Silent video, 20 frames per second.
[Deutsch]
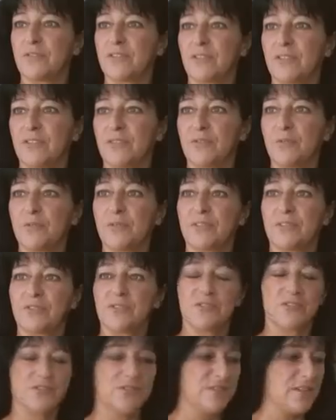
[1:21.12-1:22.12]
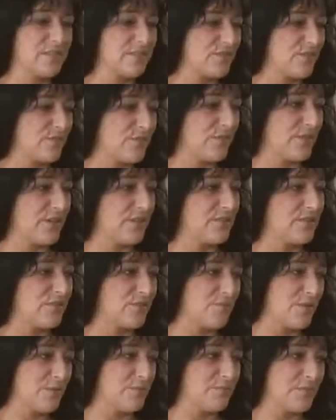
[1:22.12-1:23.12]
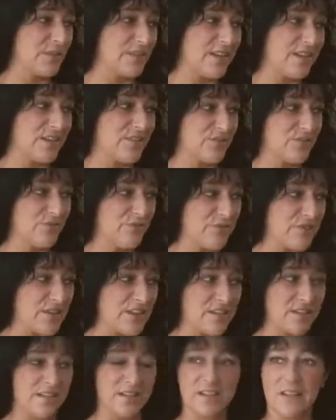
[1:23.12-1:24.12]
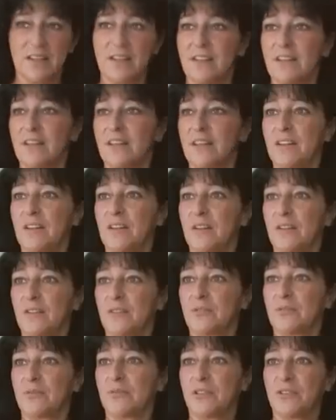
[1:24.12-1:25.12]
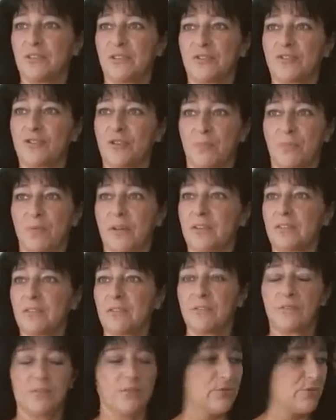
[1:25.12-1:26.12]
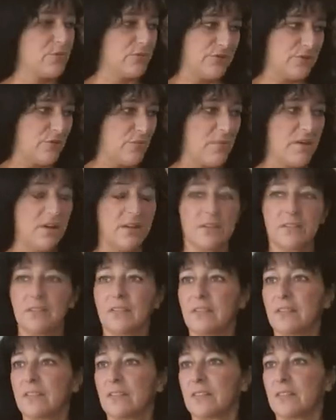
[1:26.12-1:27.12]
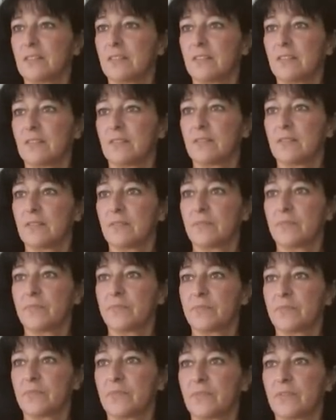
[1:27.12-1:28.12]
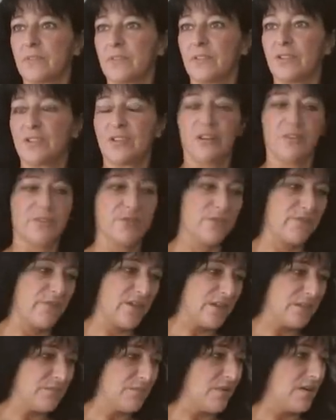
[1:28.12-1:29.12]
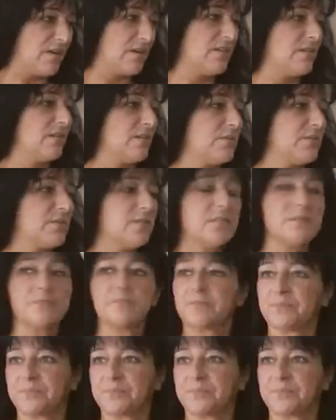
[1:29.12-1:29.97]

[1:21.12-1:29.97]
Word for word: Ist ja nicht so, dass ich das irgendwann nicht mehr begleichen will. Wenn ich einen Job hätte, würde ich es auch machen. Nicht alles auf einmal, aber